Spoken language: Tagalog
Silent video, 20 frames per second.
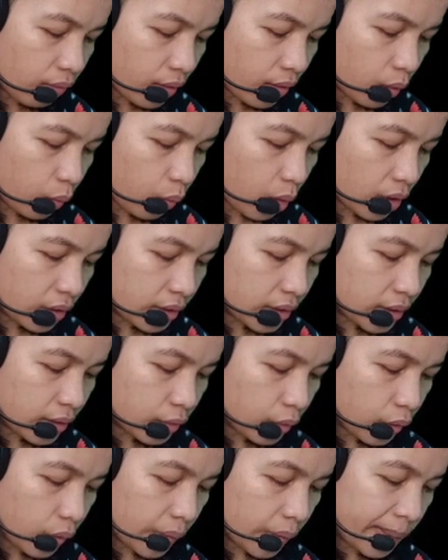mga offer
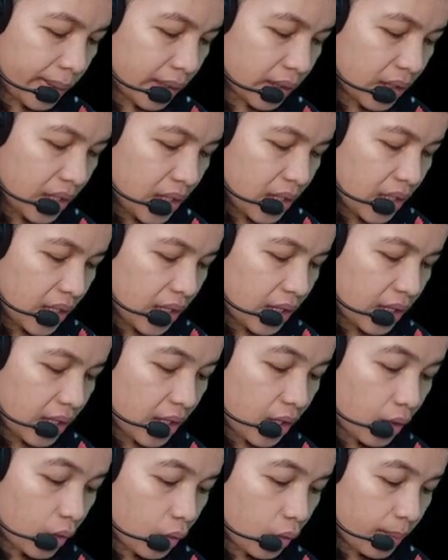wall dito but
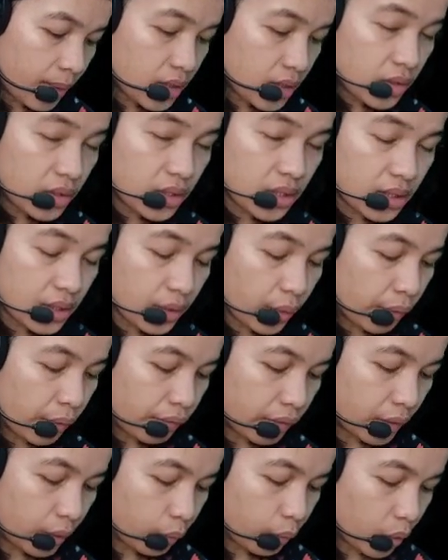hindi ako medyo dyan
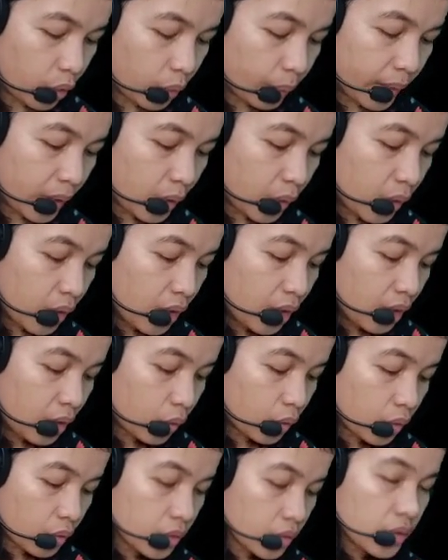sa offer wall. Pero,
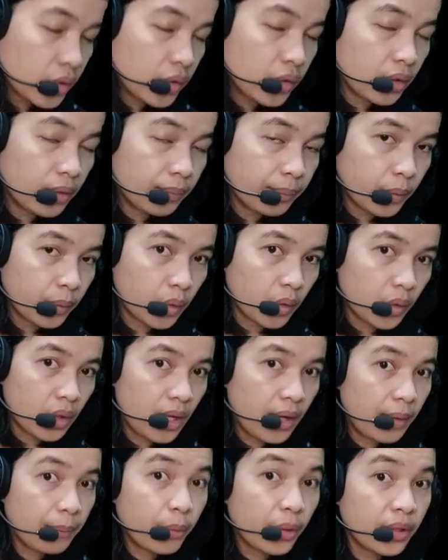kung gusto nyo rin
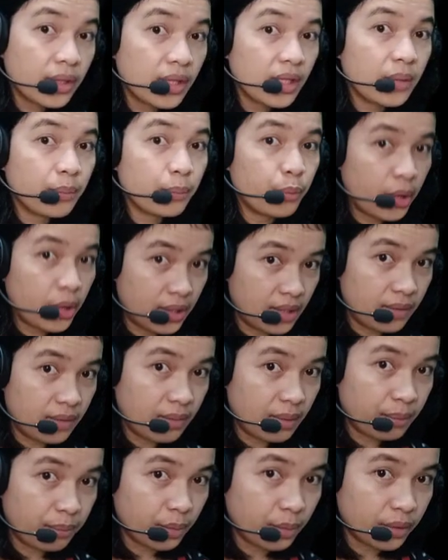po, pwede,
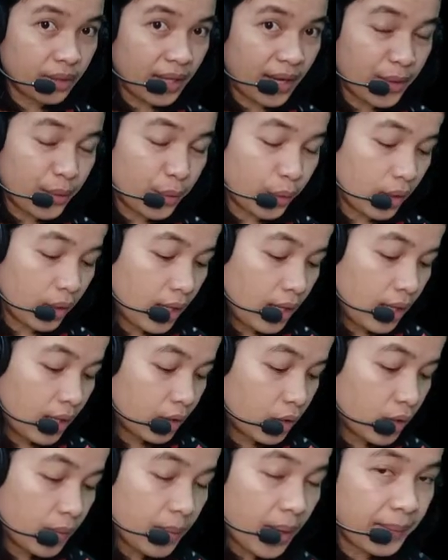pwede naman po tayong
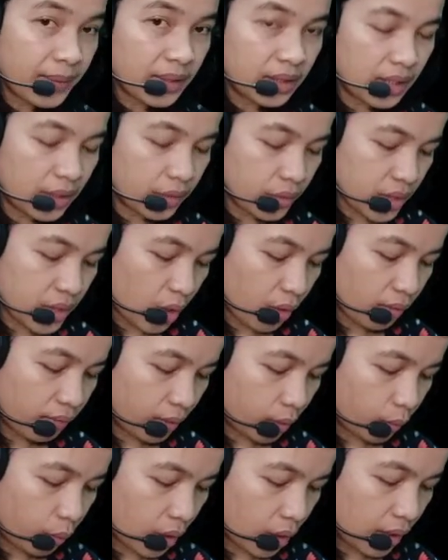gumamit dito
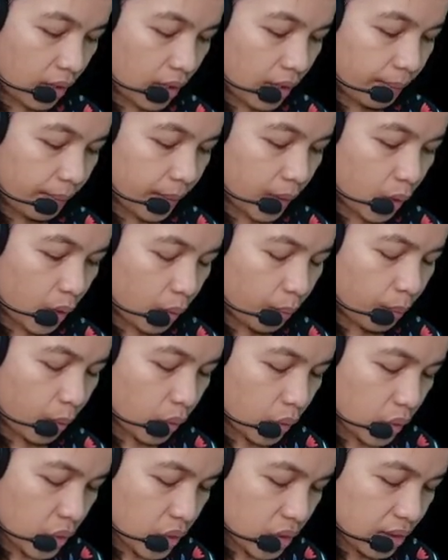sa offer wall.
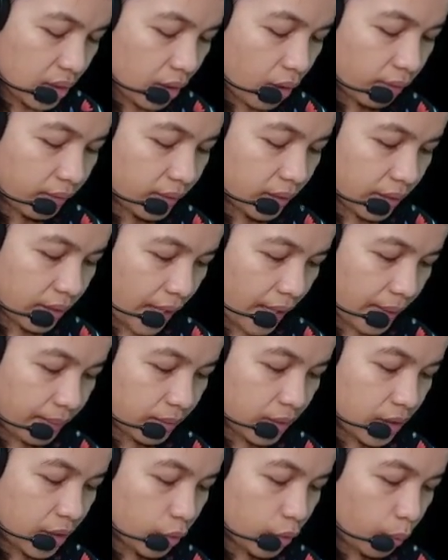Pero, most of the
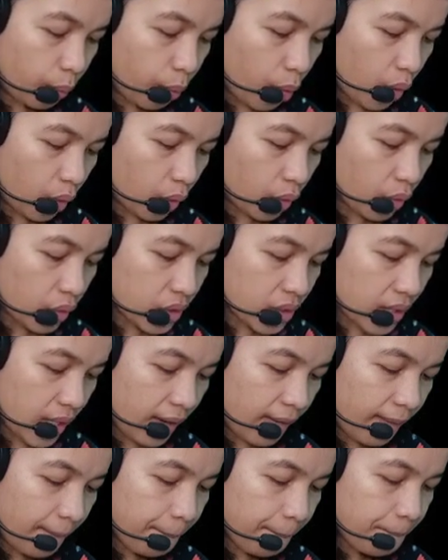time, dito po
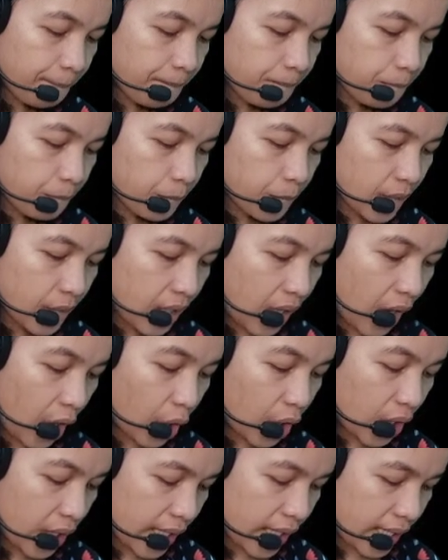ako sa
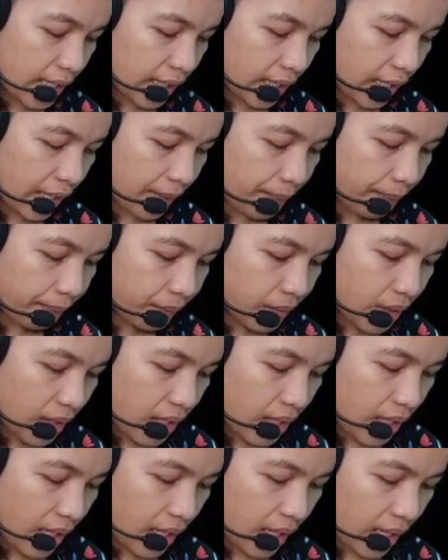early claim.
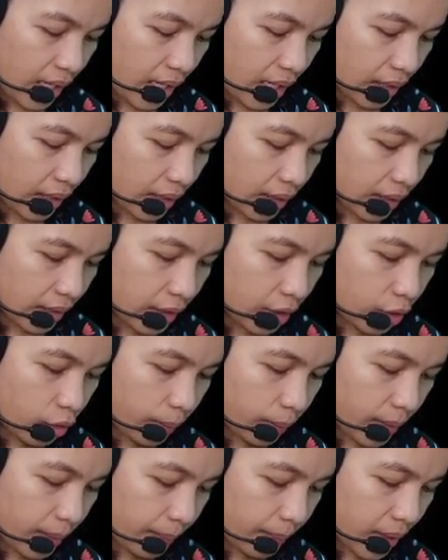And,
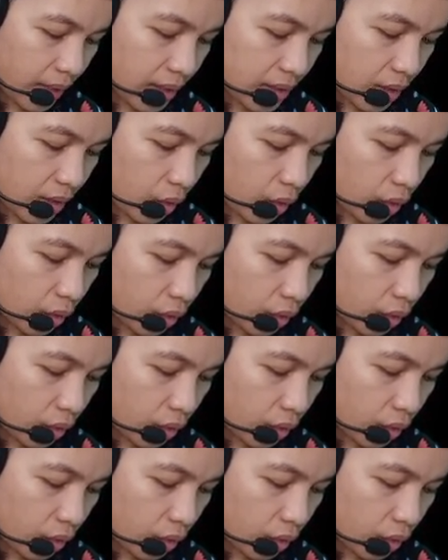dito pa pala